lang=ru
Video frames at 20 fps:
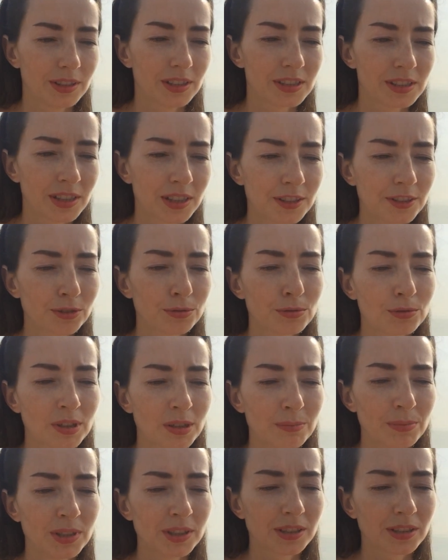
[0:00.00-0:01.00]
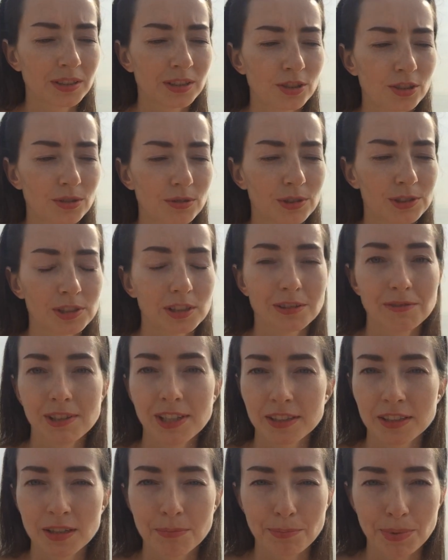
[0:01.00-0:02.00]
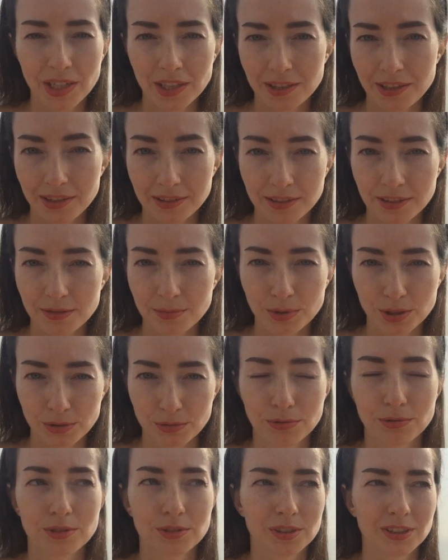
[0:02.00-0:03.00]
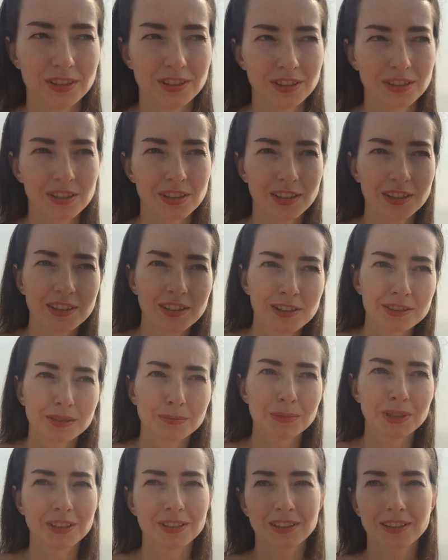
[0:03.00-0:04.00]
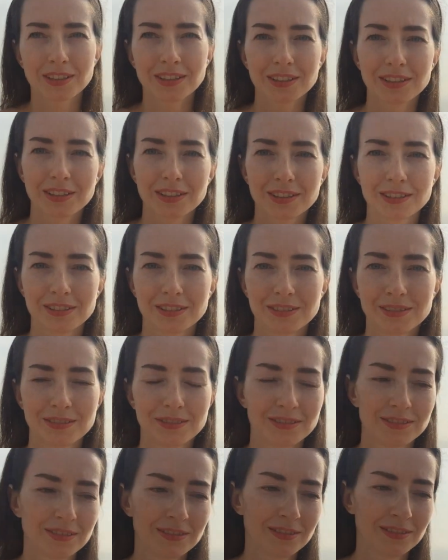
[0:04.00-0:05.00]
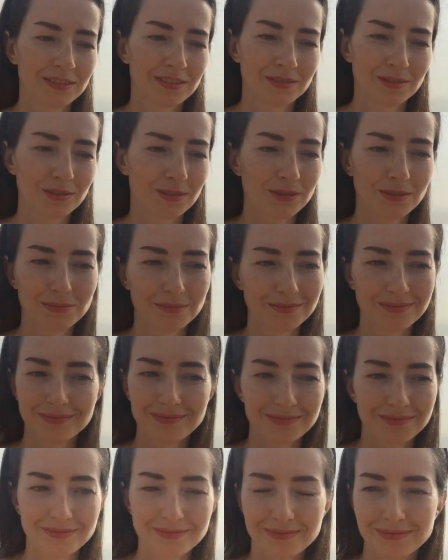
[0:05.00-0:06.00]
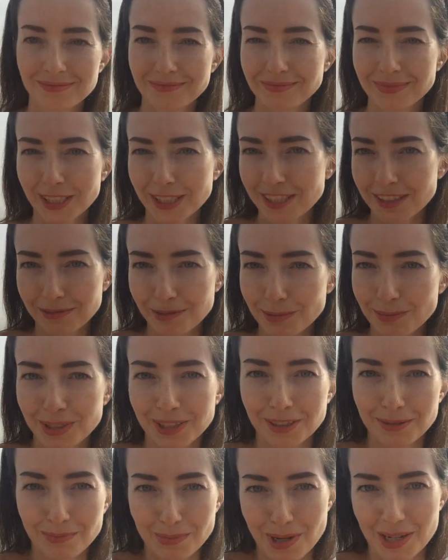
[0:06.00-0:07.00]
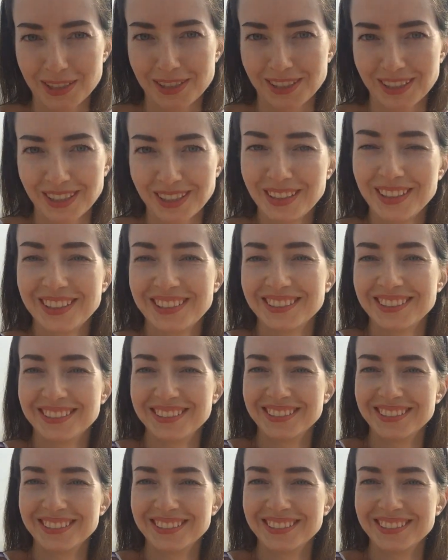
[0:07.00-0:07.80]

И знаете, тут написано, что оставлять на 5-10 минут. С кондиционером это как-то, ну, назовем это маской.